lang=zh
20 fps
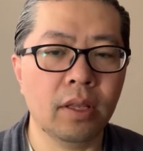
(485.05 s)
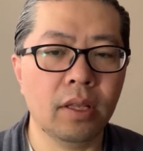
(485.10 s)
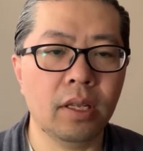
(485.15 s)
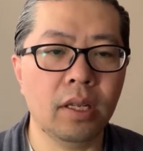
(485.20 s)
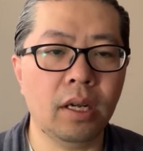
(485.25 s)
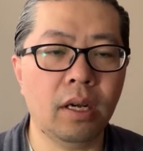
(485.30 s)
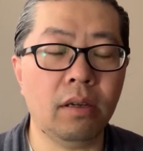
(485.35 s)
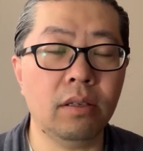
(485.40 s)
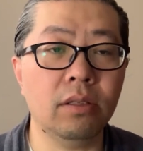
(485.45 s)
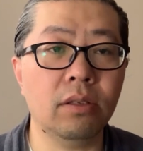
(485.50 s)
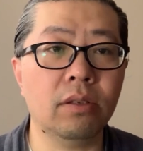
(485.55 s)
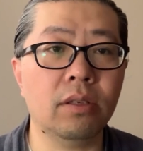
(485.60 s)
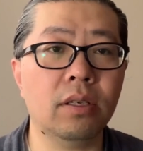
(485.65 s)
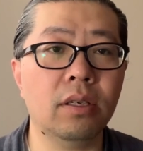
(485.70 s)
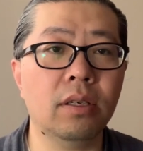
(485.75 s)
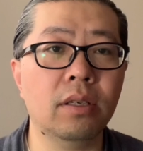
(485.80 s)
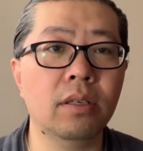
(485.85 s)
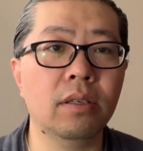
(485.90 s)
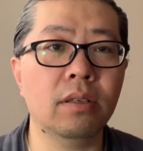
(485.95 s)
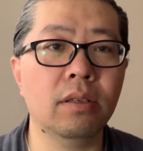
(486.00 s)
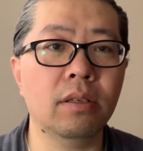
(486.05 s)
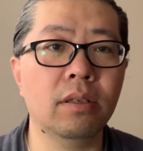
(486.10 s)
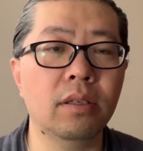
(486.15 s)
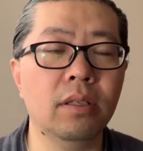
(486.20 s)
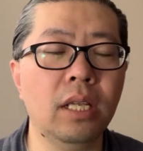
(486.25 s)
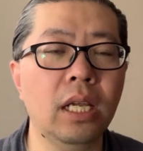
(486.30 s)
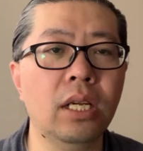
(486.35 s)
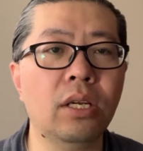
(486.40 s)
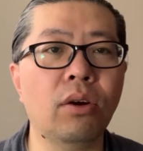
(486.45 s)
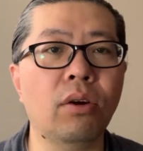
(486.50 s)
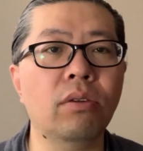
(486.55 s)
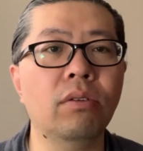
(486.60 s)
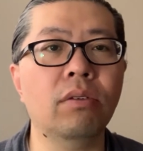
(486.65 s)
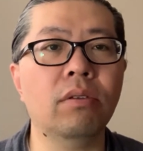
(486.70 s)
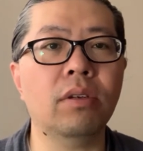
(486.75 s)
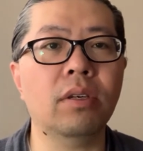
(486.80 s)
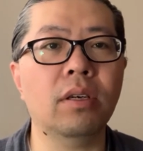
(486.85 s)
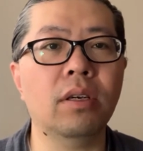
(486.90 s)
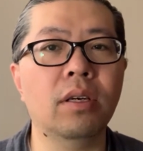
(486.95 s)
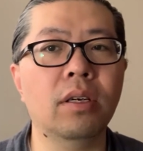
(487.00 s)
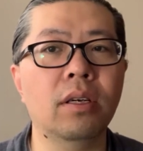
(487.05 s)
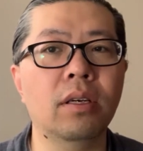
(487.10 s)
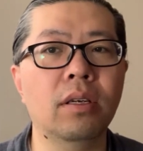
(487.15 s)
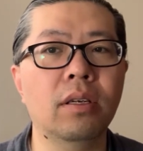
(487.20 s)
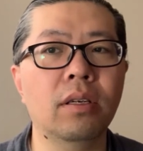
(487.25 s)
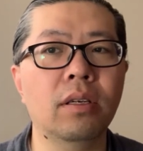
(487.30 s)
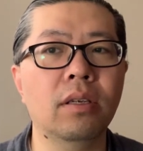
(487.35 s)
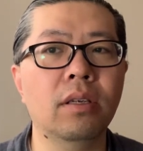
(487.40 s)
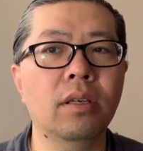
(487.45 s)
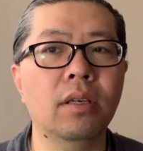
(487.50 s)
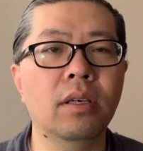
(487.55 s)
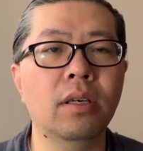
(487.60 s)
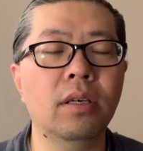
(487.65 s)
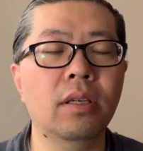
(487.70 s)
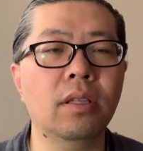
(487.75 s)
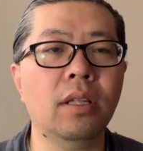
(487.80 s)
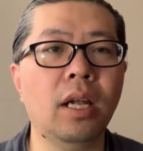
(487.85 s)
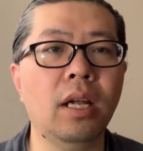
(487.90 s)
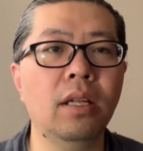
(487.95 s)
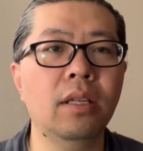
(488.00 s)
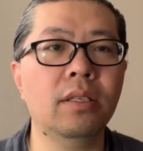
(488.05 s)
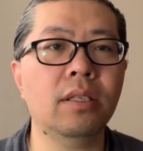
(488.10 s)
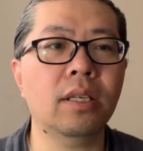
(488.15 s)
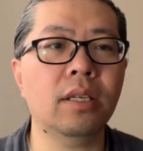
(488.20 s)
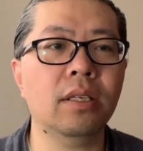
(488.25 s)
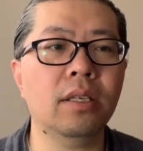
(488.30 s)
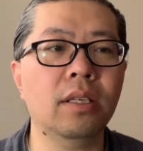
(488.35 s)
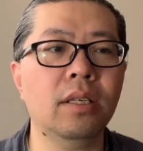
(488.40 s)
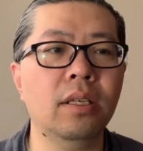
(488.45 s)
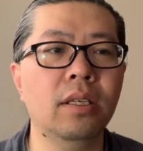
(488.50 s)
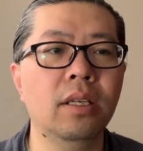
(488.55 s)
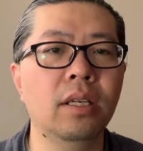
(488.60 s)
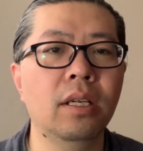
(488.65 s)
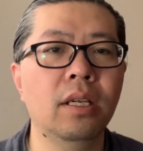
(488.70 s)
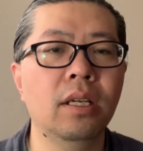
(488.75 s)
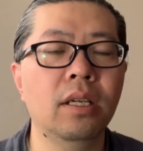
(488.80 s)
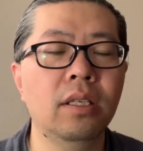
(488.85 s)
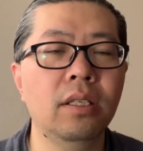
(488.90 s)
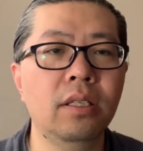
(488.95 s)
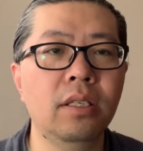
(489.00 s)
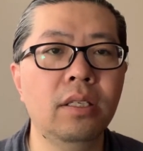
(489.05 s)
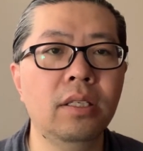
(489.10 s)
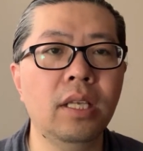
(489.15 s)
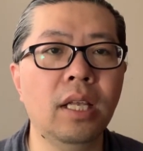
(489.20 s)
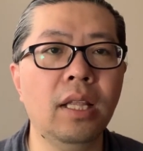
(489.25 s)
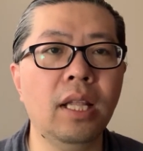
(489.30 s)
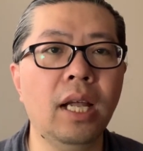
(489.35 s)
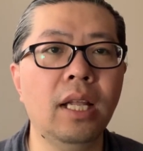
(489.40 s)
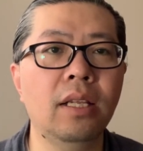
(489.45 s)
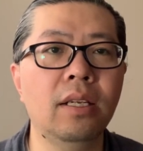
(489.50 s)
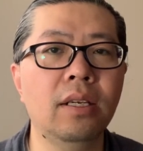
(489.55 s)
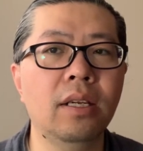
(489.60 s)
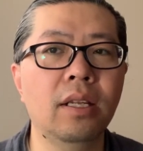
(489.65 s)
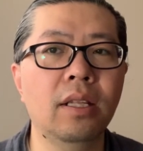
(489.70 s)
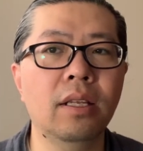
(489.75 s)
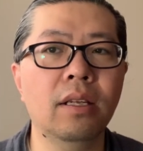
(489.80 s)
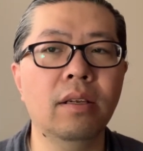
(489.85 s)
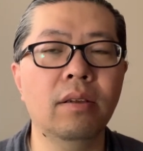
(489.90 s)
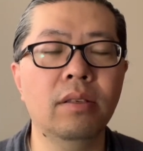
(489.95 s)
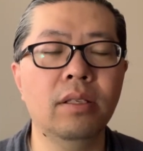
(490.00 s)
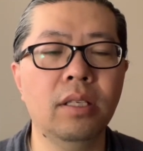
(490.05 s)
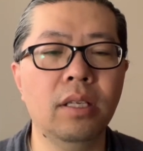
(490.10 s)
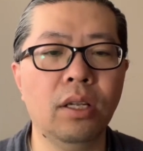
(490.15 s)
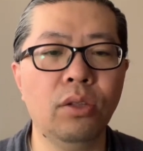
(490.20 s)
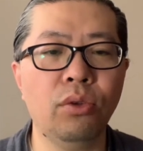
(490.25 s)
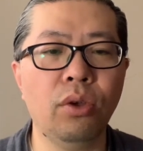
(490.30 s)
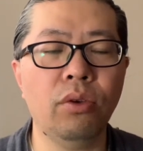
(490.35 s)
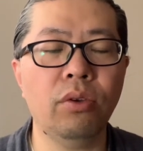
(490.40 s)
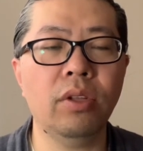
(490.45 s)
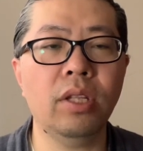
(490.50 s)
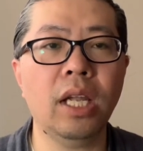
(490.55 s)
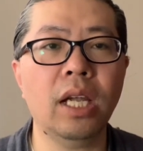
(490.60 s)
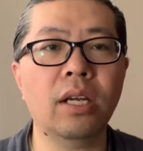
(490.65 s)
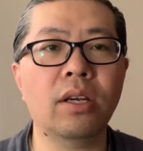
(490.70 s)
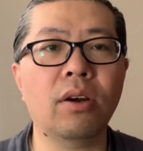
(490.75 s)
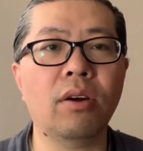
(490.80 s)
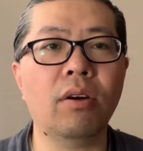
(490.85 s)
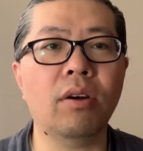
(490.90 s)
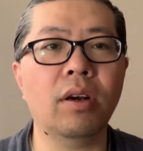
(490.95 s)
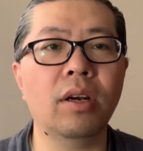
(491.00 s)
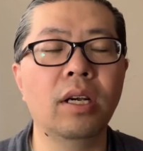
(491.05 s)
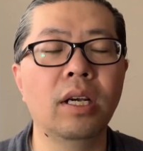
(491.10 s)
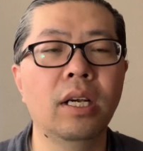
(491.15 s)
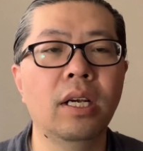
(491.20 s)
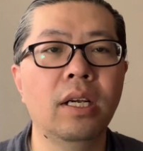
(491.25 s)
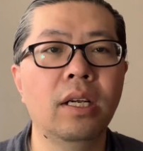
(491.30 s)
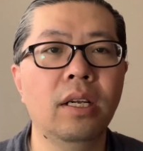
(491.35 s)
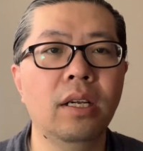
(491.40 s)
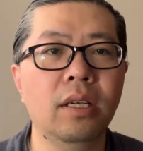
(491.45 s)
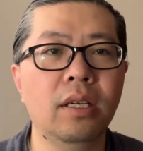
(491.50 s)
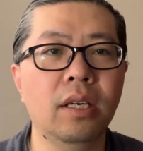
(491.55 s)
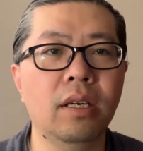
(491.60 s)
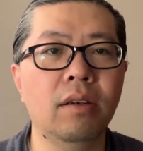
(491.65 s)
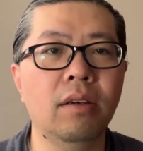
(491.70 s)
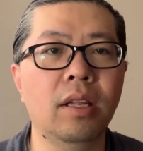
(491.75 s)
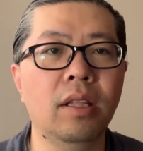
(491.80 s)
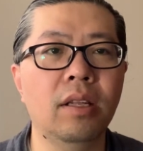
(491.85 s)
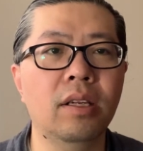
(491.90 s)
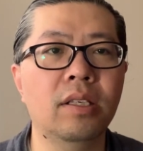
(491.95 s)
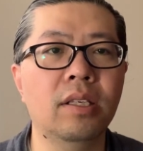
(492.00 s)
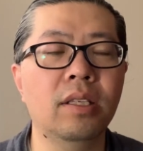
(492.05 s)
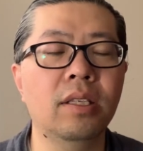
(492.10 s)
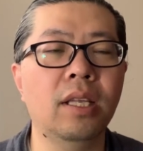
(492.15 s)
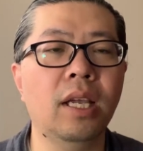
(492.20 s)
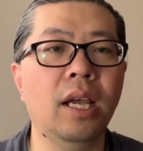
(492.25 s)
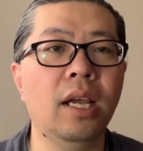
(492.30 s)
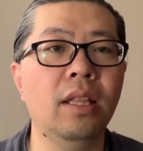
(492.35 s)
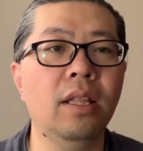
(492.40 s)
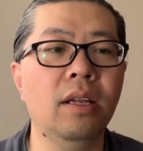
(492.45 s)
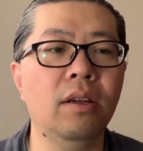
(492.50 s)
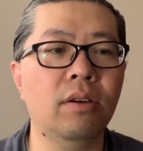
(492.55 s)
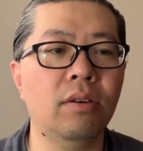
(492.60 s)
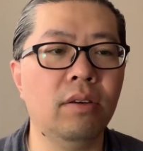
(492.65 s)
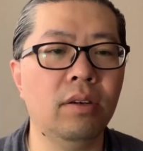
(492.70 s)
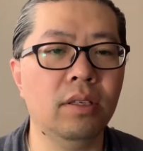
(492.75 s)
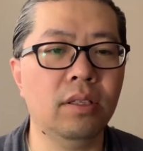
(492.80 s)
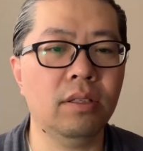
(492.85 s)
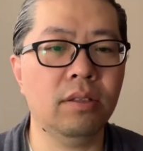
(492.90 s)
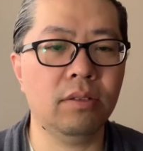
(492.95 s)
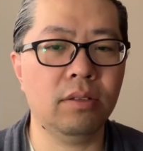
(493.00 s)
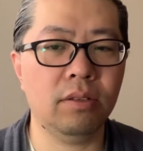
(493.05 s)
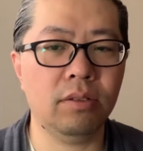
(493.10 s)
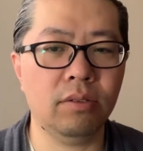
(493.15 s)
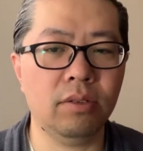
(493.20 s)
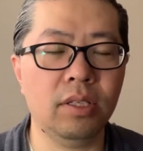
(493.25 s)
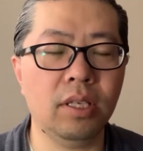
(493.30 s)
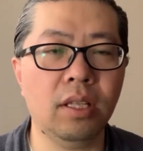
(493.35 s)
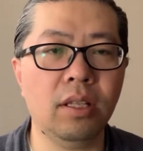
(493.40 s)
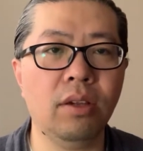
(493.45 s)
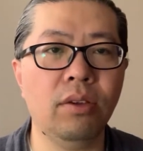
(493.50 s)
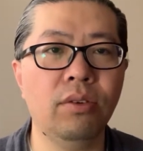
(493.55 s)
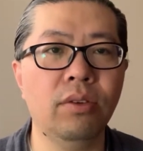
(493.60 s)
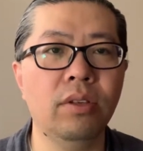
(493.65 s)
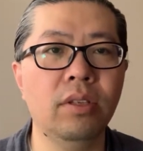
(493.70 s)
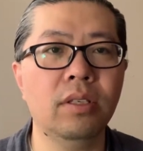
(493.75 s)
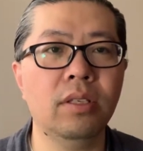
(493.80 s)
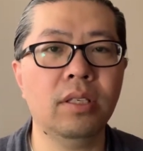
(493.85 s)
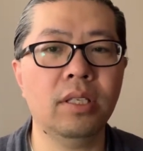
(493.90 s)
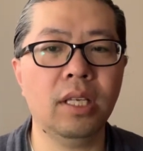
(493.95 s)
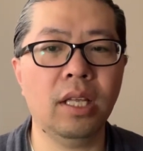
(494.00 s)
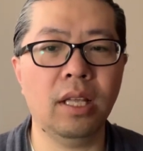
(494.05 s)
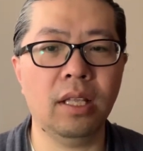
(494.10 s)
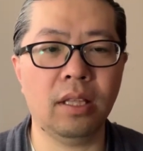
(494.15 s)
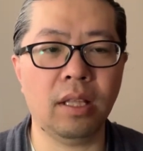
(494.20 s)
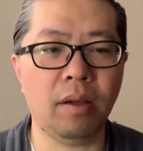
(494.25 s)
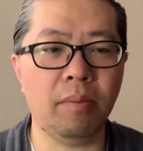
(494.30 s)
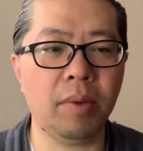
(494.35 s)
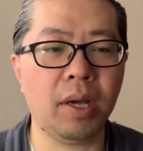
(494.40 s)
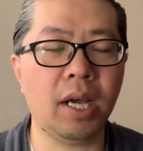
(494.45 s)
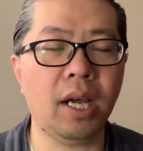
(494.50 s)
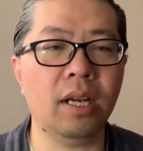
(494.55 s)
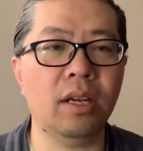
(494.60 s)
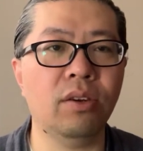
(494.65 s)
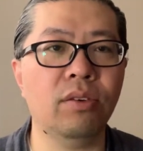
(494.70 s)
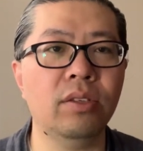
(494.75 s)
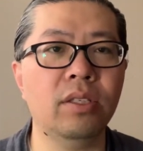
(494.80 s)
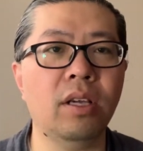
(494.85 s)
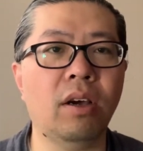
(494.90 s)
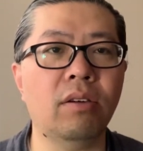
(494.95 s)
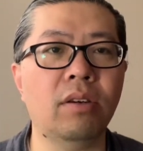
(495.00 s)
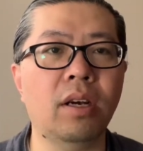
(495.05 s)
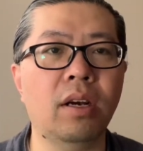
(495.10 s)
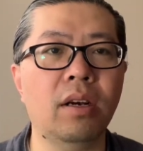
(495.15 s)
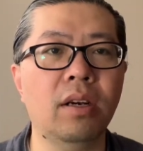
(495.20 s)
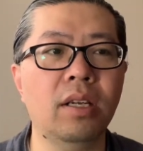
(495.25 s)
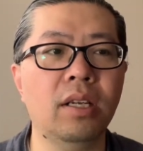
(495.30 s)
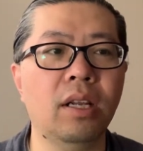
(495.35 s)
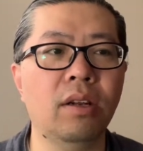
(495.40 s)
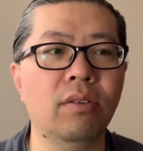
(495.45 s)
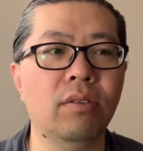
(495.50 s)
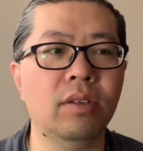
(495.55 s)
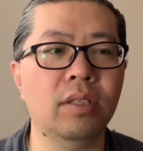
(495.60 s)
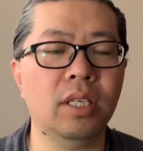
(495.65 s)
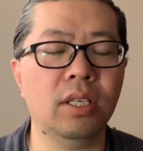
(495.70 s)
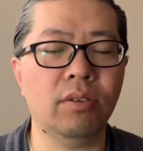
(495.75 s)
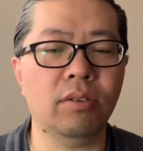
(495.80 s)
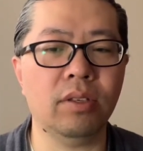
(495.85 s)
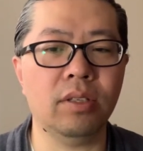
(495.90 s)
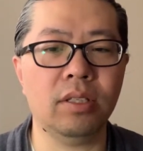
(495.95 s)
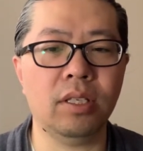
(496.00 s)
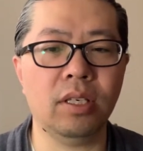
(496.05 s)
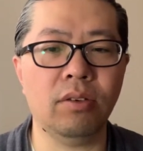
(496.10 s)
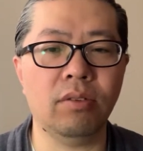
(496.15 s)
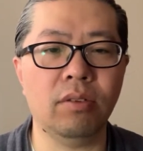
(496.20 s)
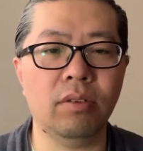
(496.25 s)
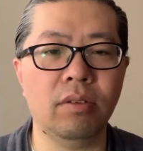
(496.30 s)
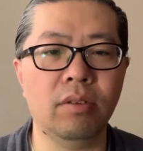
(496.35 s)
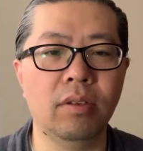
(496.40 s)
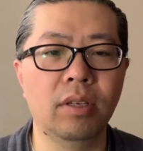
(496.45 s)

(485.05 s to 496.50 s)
然后就是那时候就是，他这个这个现在的人相对于那时候这个人的身材，那时候就就就相当于现在咱们看这种小人儿的这种这种这种